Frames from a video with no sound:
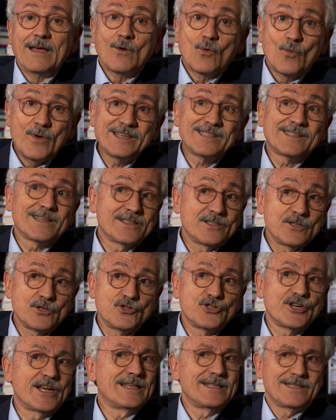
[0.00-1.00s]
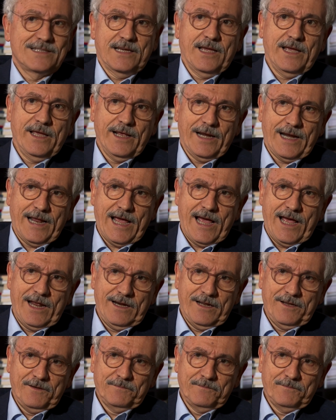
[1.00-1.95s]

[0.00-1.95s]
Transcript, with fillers: Questa esigenza è reale.